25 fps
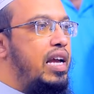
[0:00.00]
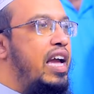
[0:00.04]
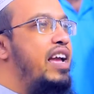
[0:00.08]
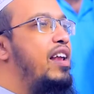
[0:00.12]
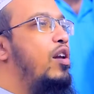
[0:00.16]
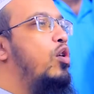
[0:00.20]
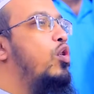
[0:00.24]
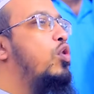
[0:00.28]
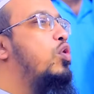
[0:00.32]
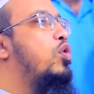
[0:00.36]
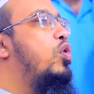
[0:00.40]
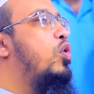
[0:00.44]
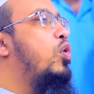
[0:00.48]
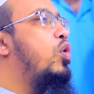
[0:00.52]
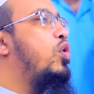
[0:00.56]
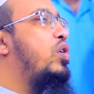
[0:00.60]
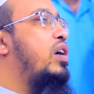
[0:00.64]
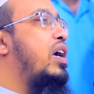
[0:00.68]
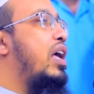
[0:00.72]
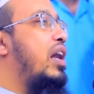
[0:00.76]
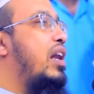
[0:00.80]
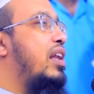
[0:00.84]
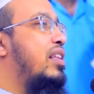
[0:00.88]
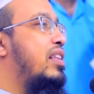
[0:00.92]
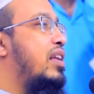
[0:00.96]
এই
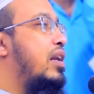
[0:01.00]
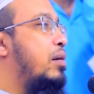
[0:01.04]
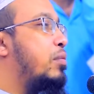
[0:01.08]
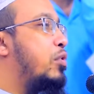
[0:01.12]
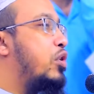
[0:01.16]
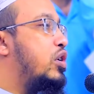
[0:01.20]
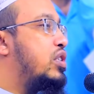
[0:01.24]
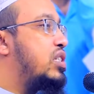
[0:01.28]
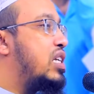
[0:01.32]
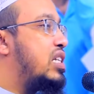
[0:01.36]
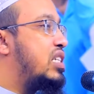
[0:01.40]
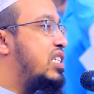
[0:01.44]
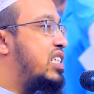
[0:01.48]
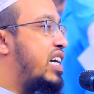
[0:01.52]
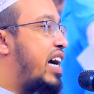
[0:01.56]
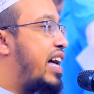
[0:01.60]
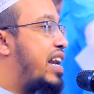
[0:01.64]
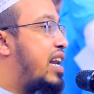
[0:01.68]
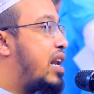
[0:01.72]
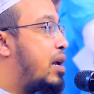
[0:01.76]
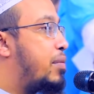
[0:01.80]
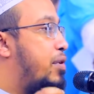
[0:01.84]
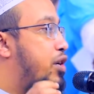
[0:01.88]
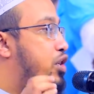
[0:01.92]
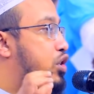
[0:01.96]
লোকগুলোকে আল্লাহ তালা বলেছেন
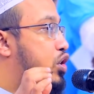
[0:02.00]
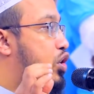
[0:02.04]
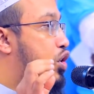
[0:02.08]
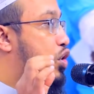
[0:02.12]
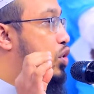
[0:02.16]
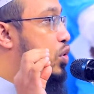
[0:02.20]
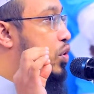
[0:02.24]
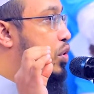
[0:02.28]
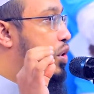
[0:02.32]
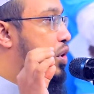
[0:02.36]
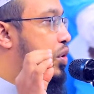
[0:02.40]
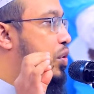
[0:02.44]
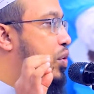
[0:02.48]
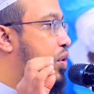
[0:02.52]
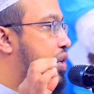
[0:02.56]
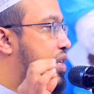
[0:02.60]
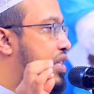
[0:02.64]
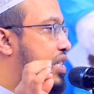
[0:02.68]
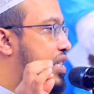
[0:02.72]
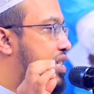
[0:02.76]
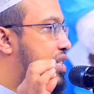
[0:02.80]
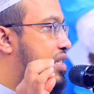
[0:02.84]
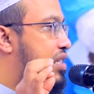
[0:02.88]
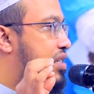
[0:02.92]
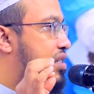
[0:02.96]
জাহান নামের জন্য তৈরি
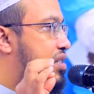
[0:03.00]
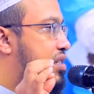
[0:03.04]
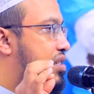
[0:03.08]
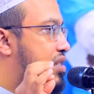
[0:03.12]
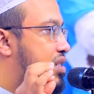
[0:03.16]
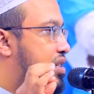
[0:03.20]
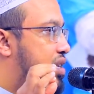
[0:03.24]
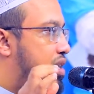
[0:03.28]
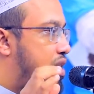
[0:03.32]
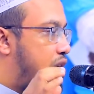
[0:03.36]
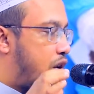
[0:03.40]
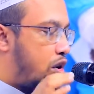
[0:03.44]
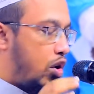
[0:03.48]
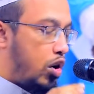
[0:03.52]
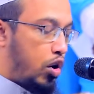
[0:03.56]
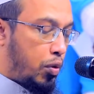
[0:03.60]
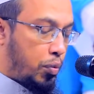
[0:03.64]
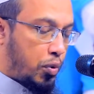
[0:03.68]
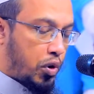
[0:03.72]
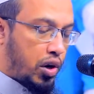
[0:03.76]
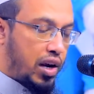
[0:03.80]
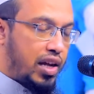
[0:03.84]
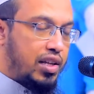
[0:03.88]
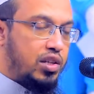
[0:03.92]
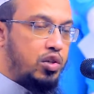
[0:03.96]
করেছে
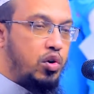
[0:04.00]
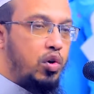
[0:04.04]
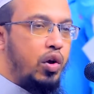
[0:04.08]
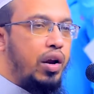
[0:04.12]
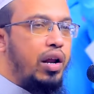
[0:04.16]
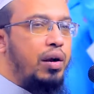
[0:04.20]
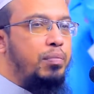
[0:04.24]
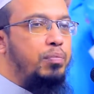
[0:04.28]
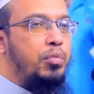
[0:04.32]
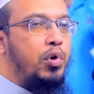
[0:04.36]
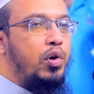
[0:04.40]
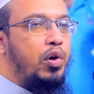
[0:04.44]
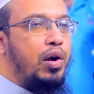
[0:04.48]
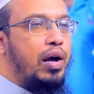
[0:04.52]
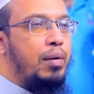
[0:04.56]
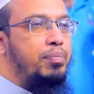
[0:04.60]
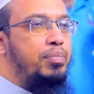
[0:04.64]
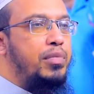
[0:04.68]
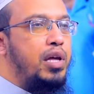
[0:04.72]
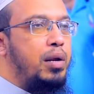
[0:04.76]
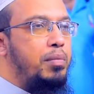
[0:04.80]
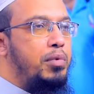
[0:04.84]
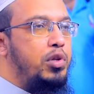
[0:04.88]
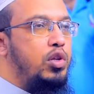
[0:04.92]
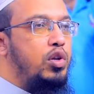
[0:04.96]
অপরাধ করার পর
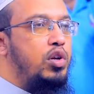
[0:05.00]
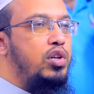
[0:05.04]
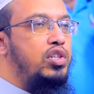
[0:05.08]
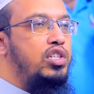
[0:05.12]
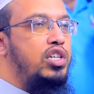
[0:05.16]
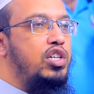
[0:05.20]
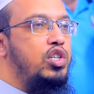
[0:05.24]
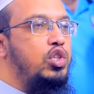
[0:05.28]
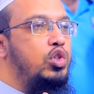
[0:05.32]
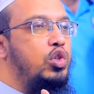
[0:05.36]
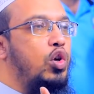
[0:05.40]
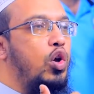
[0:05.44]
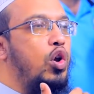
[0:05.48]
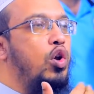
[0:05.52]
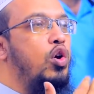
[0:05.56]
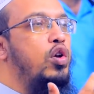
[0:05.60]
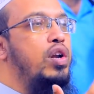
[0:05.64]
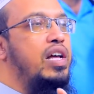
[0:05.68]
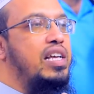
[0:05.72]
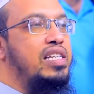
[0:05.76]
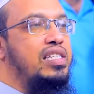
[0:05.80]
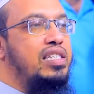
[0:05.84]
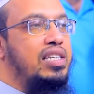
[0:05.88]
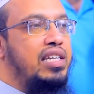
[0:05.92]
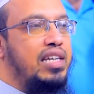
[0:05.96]
আপনার ভিতরে যে
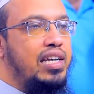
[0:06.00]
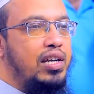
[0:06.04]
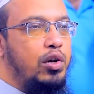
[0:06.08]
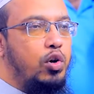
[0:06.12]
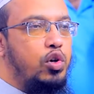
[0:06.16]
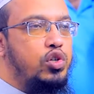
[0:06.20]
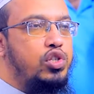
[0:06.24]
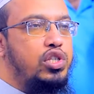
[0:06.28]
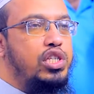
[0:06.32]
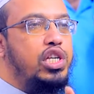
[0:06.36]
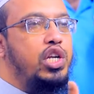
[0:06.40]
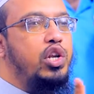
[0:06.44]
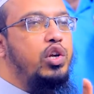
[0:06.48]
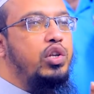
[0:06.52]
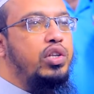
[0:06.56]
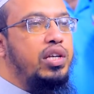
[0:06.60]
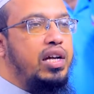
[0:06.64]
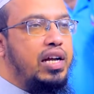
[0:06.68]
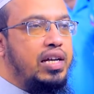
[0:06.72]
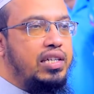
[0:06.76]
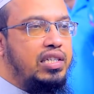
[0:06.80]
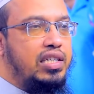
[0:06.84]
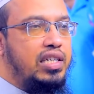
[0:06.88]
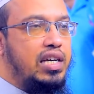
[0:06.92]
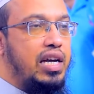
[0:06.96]
জ্বলন আছে
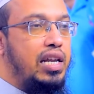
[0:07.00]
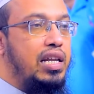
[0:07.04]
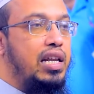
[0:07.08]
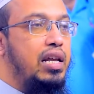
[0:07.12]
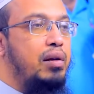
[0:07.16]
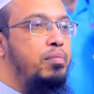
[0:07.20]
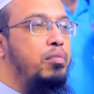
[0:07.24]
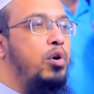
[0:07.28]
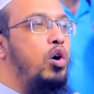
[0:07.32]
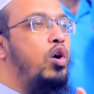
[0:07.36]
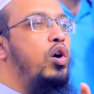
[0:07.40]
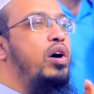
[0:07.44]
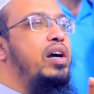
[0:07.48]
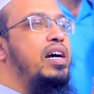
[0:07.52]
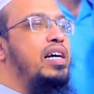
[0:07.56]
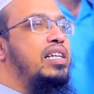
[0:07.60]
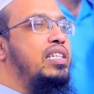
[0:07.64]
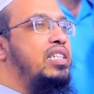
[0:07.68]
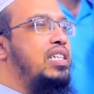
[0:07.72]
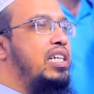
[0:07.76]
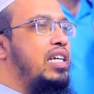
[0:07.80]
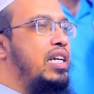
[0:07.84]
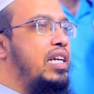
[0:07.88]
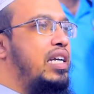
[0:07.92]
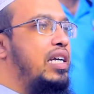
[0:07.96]
অস্থিরতা আছে আল্লাহর ভয়
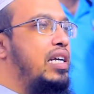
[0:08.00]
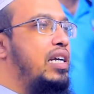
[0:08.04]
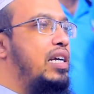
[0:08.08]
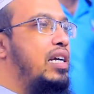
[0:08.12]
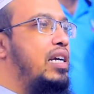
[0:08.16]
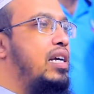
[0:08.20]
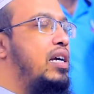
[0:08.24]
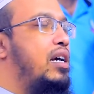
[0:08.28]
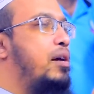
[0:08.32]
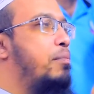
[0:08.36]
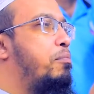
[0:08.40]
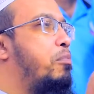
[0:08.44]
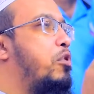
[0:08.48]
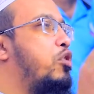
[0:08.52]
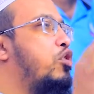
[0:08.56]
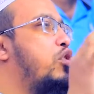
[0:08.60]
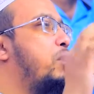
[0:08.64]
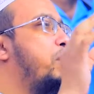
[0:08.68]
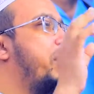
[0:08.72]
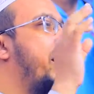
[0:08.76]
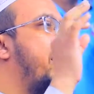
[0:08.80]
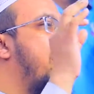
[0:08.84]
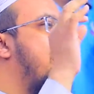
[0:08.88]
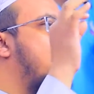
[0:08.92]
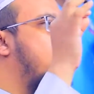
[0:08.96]
আছে
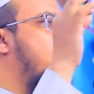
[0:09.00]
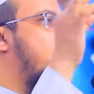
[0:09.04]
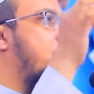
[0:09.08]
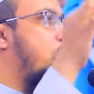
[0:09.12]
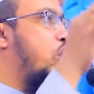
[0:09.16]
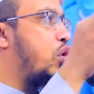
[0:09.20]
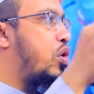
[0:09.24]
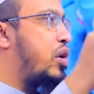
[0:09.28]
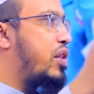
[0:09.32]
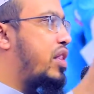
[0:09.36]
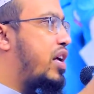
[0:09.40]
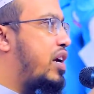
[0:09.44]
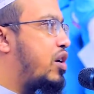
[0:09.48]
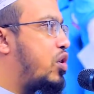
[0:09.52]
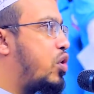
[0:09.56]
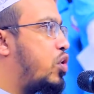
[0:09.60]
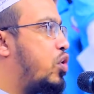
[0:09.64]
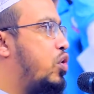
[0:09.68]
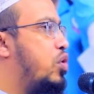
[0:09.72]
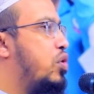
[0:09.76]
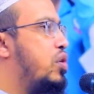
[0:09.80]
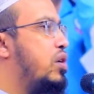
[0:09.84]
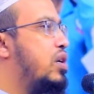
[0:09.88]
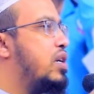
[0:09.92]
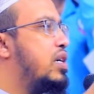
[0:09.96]
প্রথমে আল্লাহ শকর আদায়
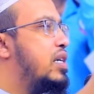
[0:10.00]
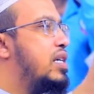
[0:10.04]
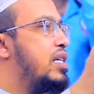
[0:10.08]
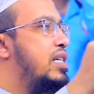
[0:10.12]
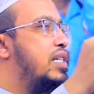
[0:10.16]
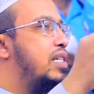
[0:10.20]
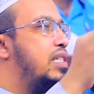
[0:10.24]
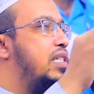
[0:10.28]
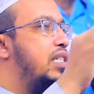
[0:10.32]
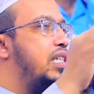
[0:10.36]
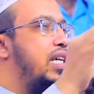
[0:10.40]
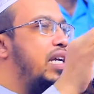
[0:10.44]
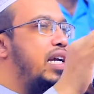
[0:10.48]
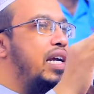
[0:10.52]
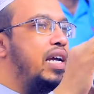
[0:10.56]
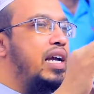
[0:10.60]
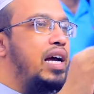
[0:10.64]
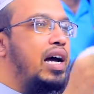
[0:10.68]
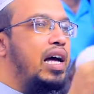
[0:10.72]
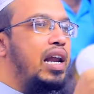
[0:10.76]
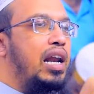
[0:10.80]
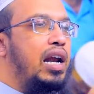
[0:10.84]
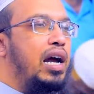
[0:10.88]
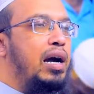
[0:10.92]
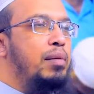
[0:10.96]
করুন যে
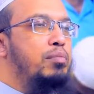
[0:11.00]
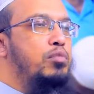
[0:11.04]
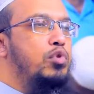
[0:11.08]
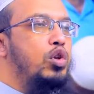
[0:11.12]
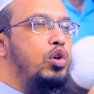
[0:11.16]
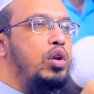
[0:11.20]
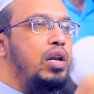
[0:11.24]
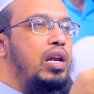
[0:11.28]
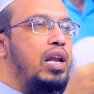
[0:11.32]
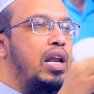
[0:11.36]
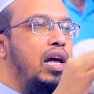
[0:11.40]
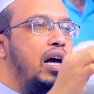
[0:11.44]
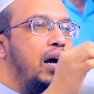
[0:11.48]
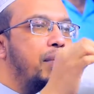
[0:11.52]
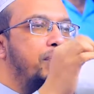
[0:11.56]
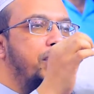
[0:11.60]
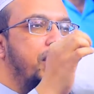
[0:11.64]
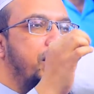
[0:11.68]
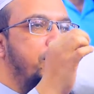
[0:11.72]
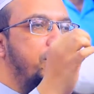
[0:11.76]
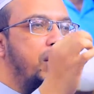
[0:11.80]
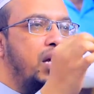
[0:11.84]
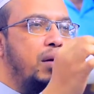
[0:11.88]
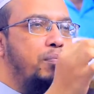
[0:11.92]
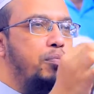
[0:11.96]
আলহামদুলিল্লাহ
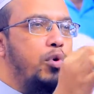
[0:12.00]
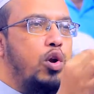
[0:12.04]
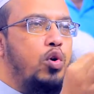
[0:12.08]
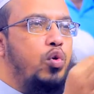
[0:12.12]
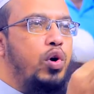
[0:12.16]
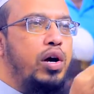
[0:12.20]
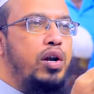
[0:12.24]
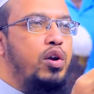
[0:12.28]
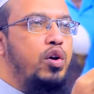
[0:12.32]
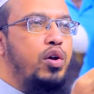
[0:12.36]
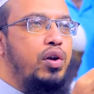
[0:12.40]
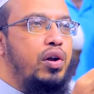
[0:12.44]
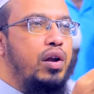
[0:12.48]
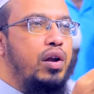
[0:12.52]
আপনি বেপরোয়া